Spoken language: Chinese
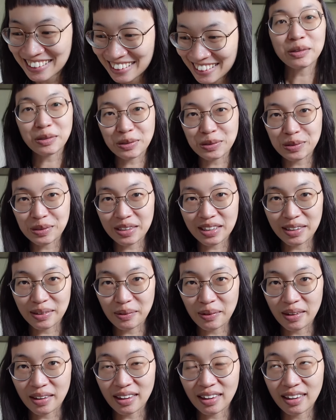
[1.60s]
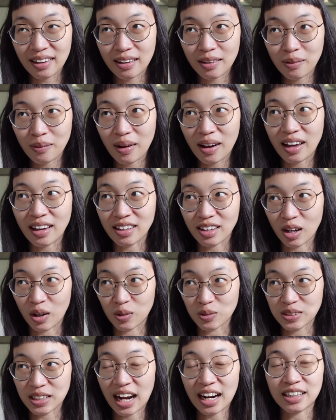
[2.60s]
过去一个月，因为
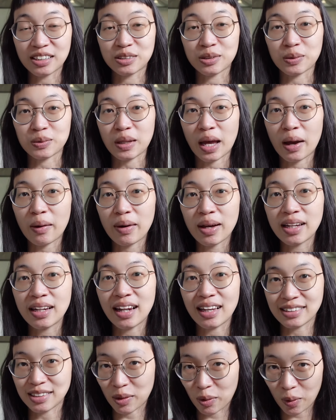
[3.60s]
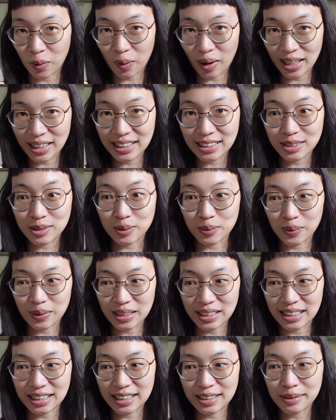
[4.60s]
有家人从台湾来找我玩，所
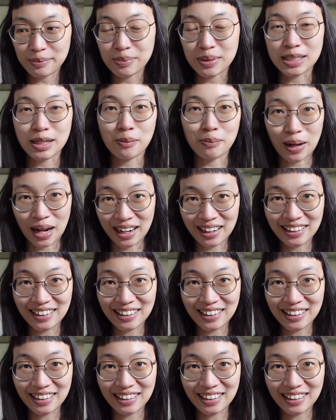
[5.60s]
以比较忙，